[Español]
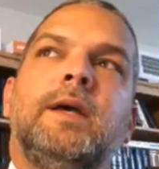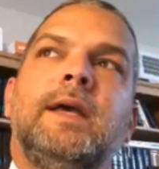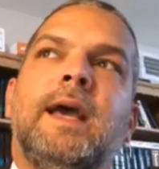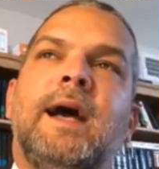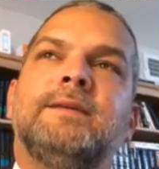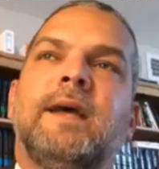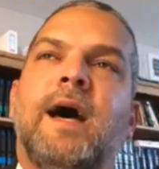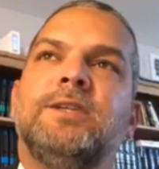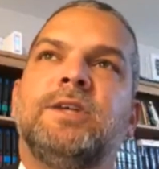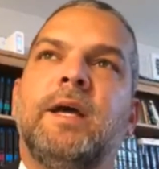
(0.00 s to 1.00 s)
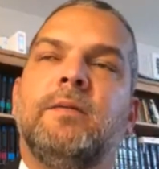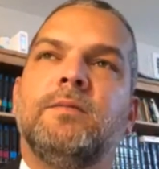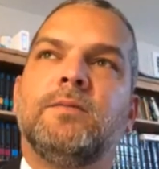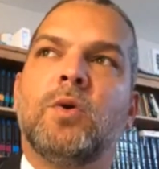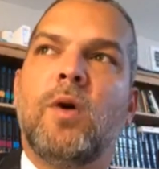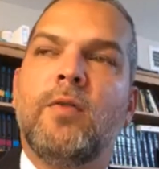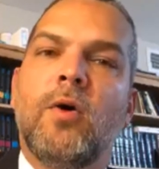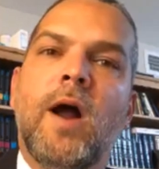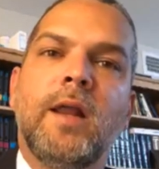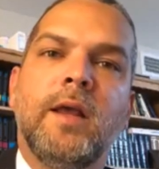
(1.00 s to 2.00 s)
¿Y qué hace Hashem
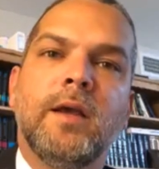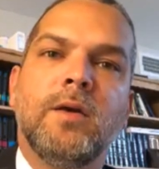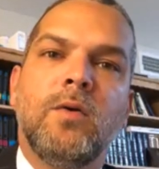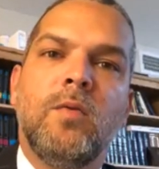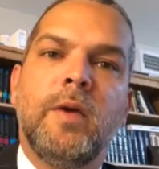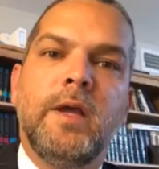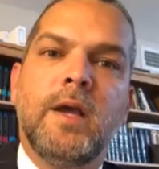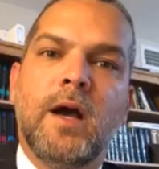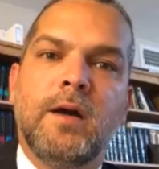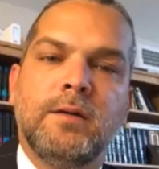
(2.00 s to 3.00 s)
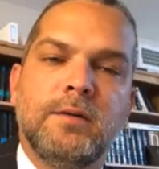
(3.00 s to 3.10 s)
cuando alguien humilla